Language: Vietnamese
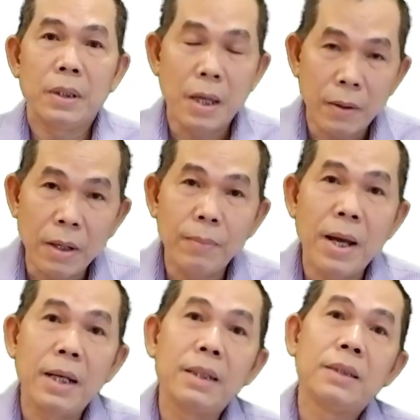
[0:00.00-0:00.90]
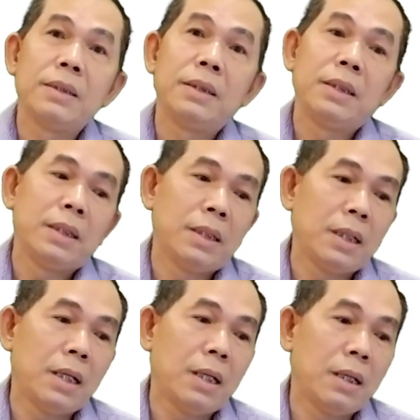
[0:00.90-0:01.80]
chào các bạn
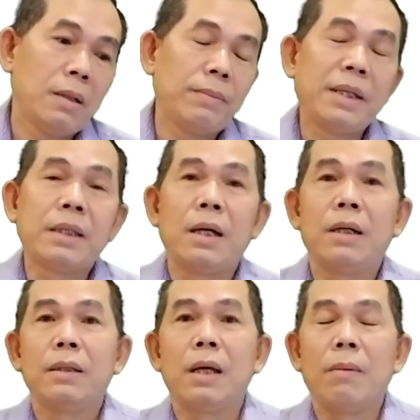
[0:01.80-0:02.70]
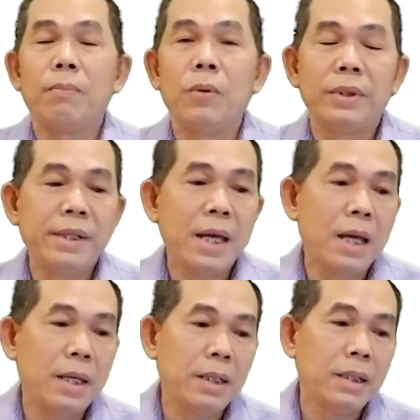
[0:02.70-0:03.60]
à, hôm nay ta học buổi thứ
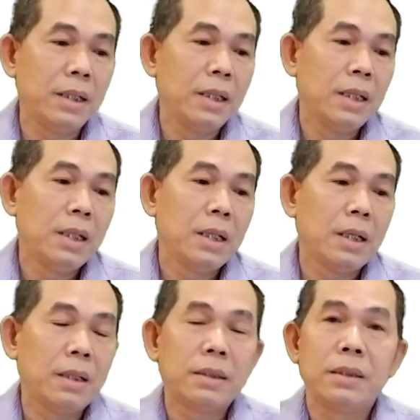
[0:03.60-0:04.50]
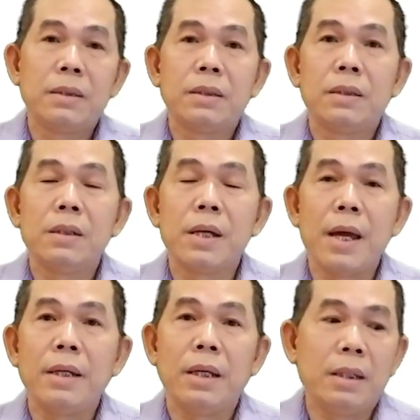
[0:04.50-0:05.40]
hai à, chương
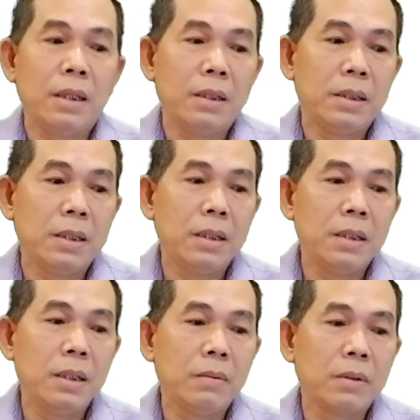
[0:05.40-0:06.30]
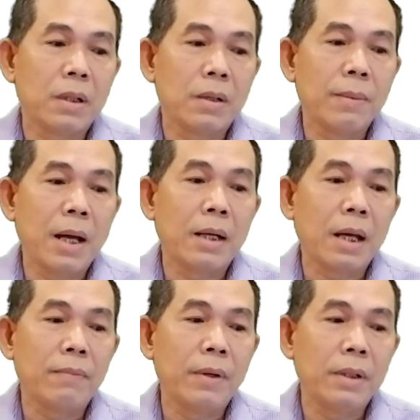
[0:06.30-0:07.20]
2 này thì sẽ giới thiệu cho các bạn
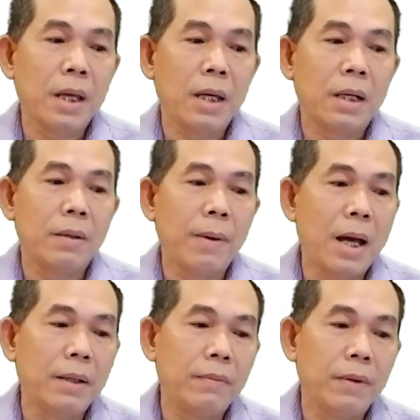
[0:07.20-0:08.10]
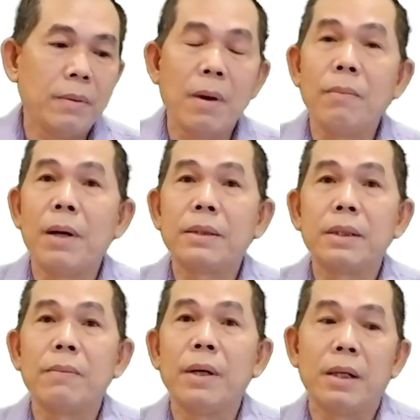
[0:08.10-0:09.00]
các vấn đề cơ bản về bảo mật
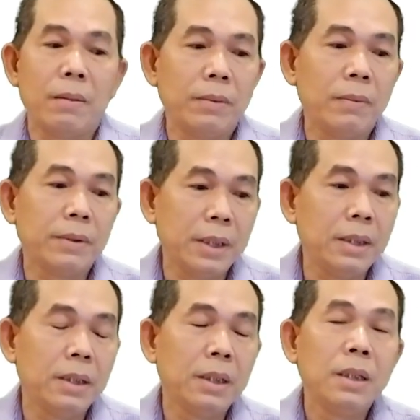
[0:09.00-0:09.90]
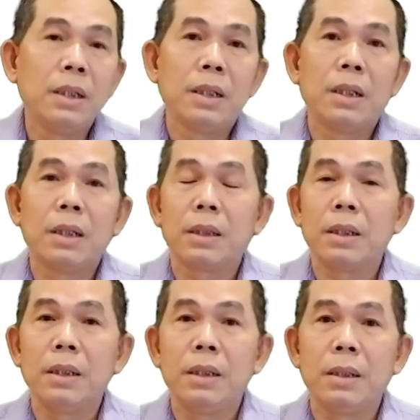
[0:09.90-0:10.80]
trong hệ thống thông tin à,
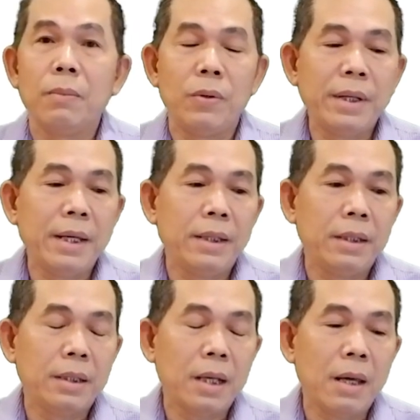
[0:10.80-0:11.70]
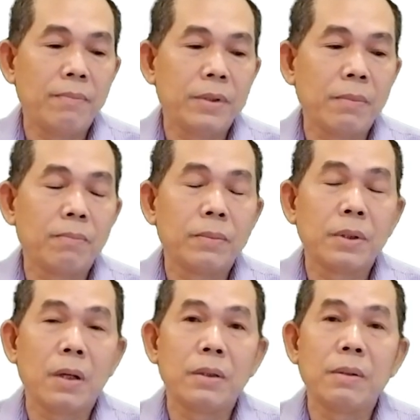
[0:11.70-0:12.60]
cái buổi này thì ta làm trong
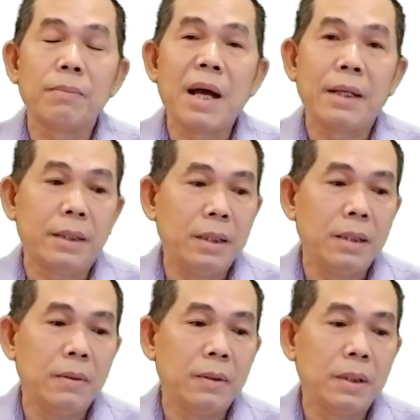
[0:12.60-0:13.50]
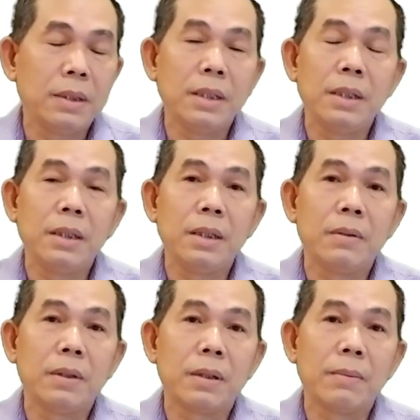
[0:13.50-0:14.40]
chọn trong 3 tiết luôn thì sẽ giới
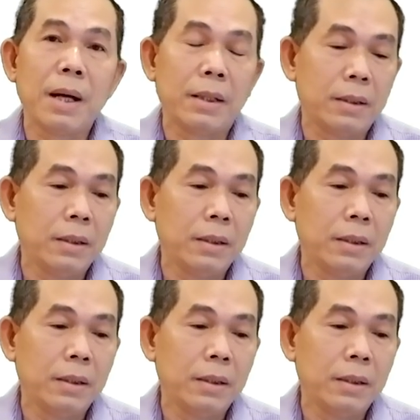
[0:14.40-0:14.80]
thiệu cho các bạn